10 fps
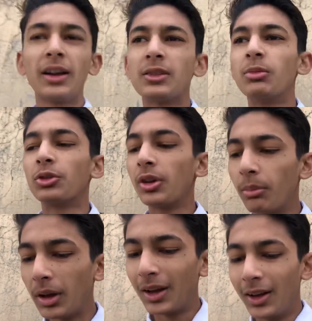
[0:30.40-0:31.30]
है इस मौसम
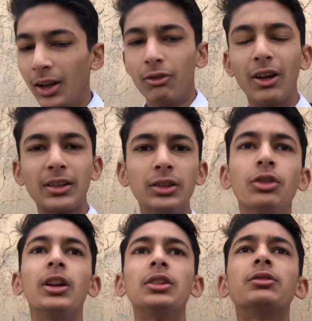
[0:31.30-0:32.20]
में वैसे
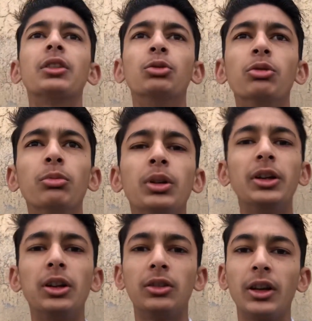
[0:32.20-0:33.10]
जो है ना इस वक्त धूप
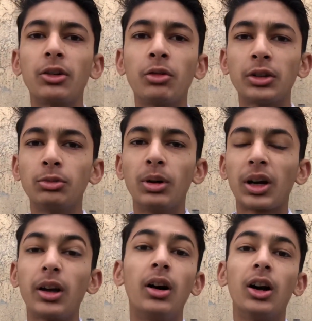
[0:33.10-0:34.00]
होती है क्योंकि सुबह
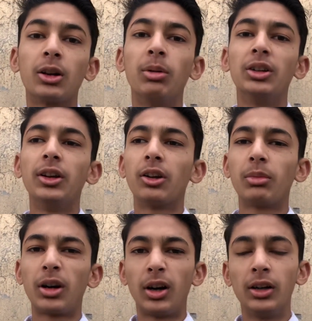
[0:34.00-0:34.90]
के आठ बज रहे हैं
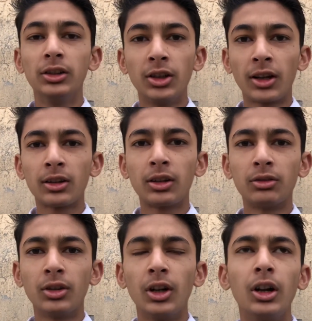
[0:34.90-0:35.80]
मैं काली जाने लगा
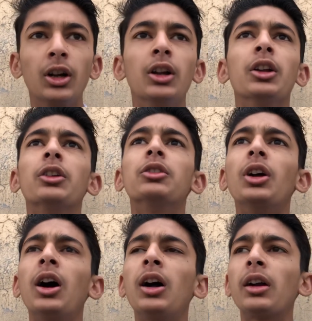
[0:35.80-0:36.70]
हूँ तो
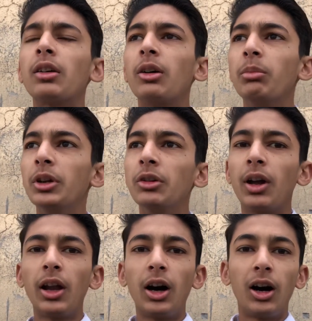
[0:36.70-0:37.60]
यार अभी जो
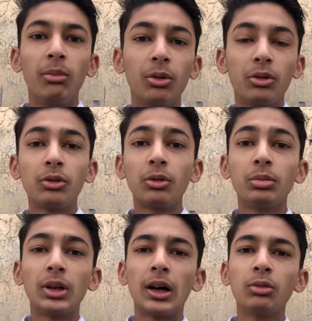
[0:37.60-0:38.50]
है ना आप लोगों को
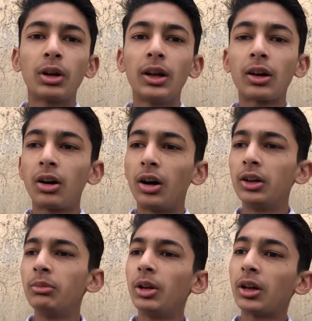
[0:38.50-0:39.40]
बता दूँ कि ना
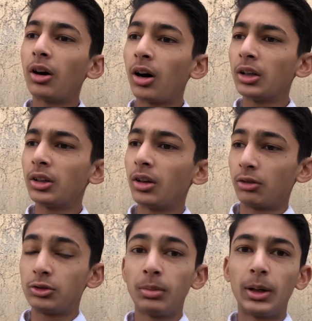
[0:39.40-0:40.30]
काली में एक आज
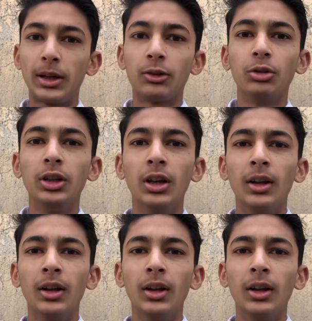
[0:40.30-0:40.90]
अनाउंसमेंट है कोई